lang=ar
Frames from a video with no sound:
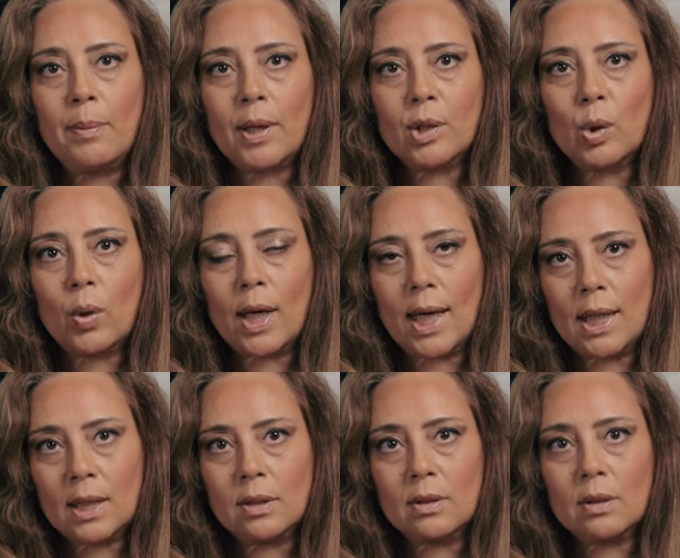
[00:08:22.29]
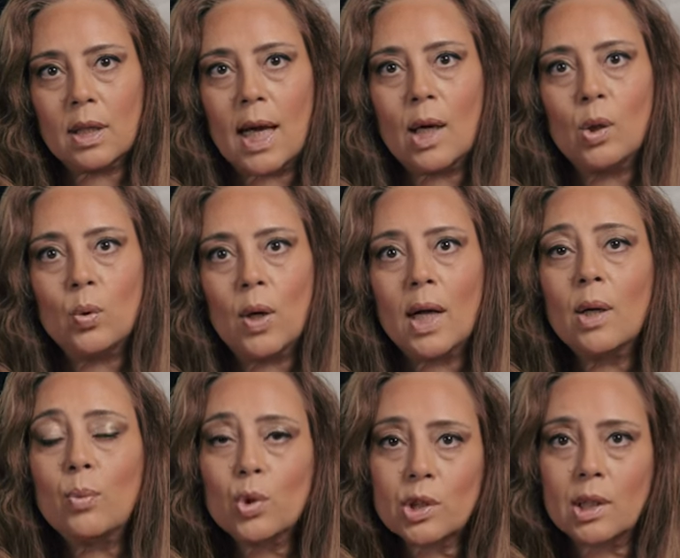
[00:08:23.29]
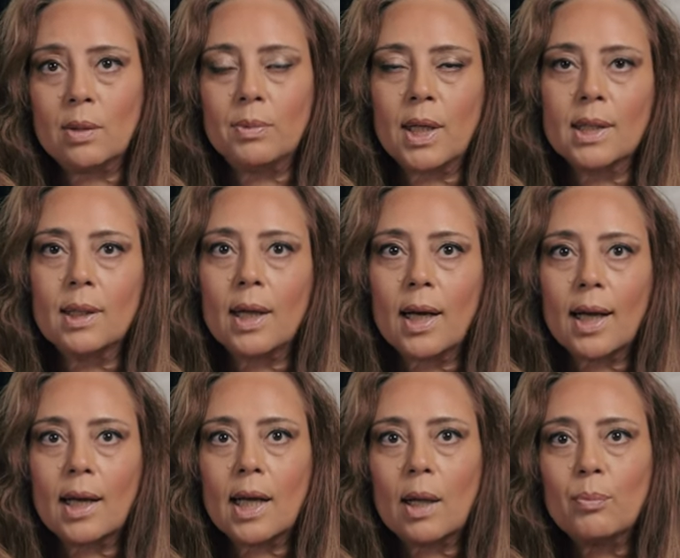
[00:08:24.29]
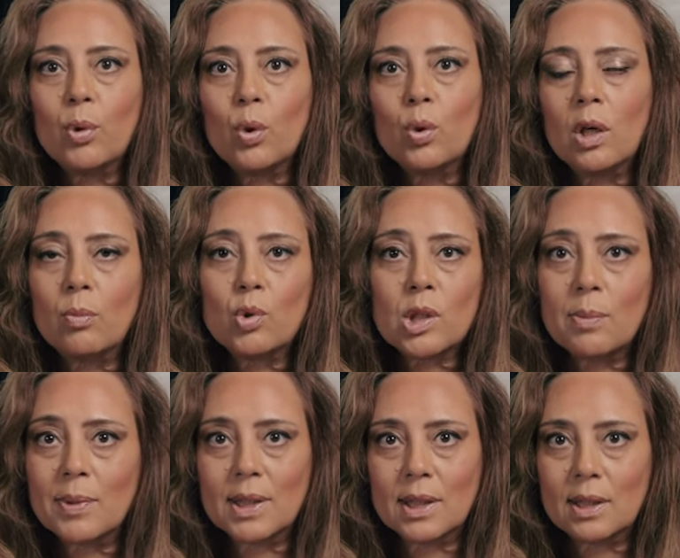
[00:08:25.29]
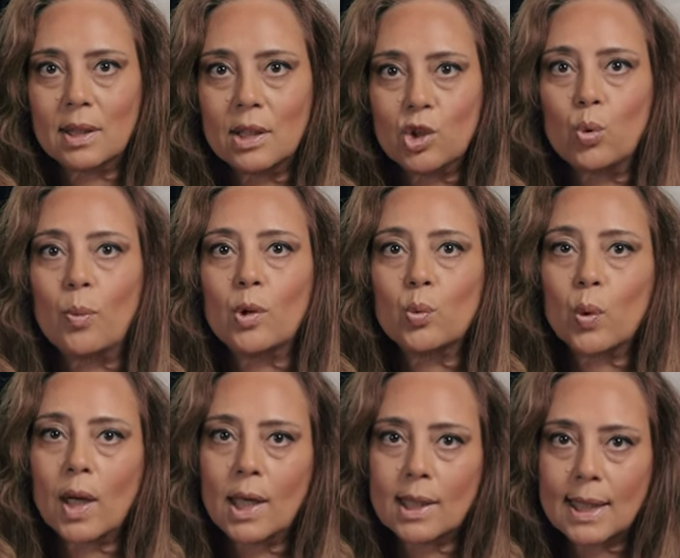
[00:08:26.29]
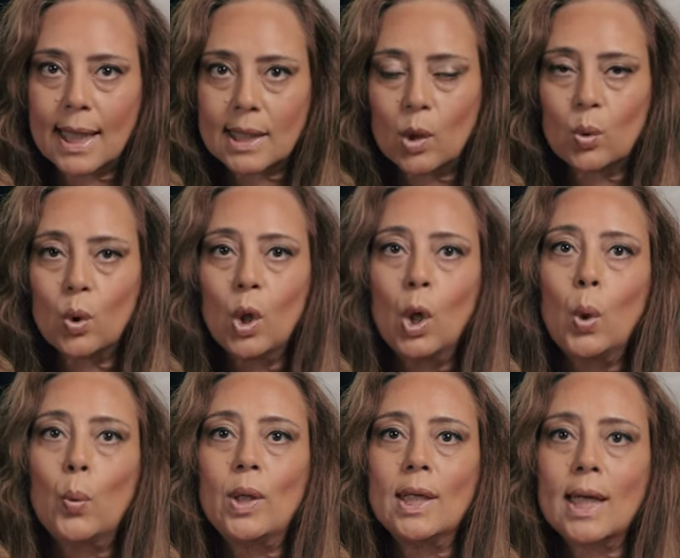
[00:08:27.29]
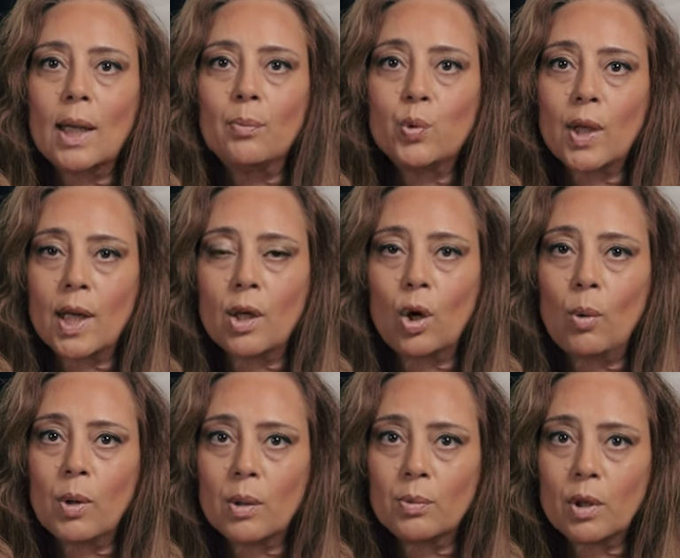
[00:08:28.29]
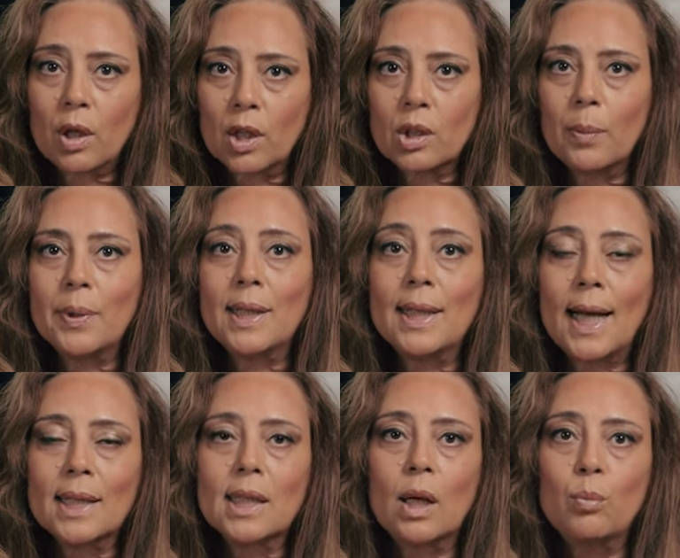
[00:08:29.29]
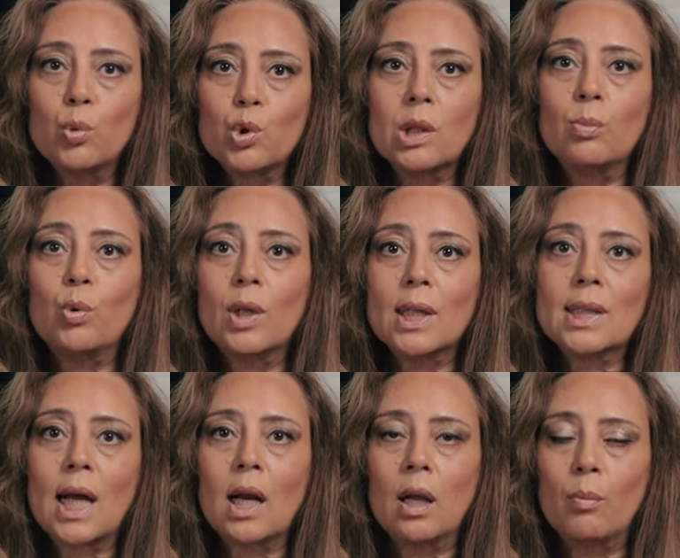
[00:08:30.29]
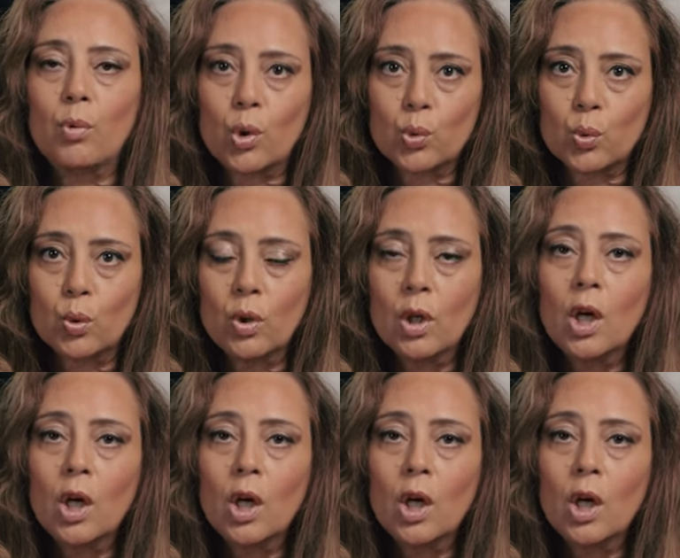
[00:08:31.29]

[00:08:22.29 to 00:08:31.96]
ما يقتله خالد قال له انا مسلم يعني كان بيقول له انا مسلم ما تقتلنيش وبرده خالد قتله واللي كان مضايق عمر بن الخطاب ان قتل مسلم ونزع على مراته